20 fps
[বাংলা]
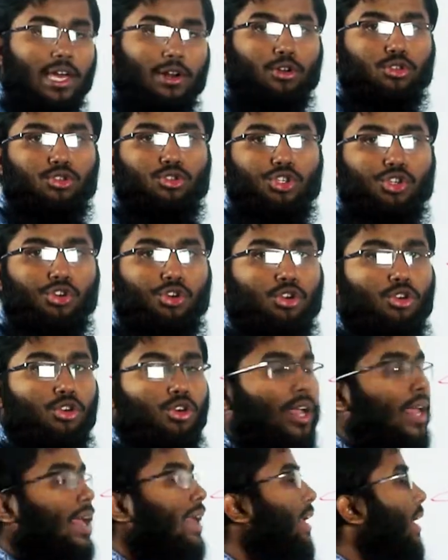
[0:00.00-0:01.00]
জালক তৈরি হলো
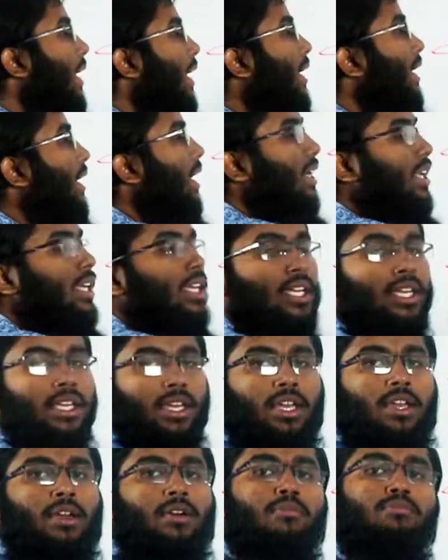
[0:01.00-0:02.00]
এইখানে
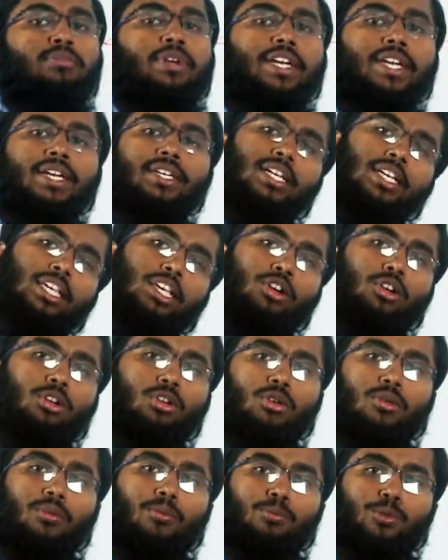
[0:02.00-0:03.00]
ব্লিডিংটা কি হলো
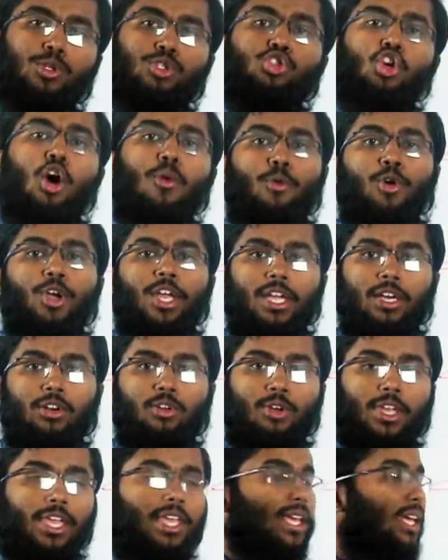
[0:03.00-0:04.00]
স্টপ হয়ে গেল
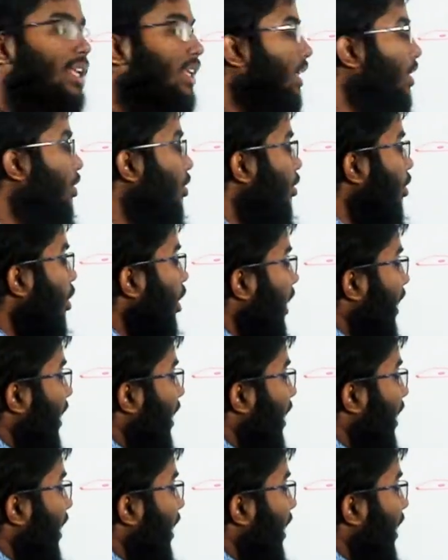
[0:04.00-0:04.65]
এইখানে কি হলো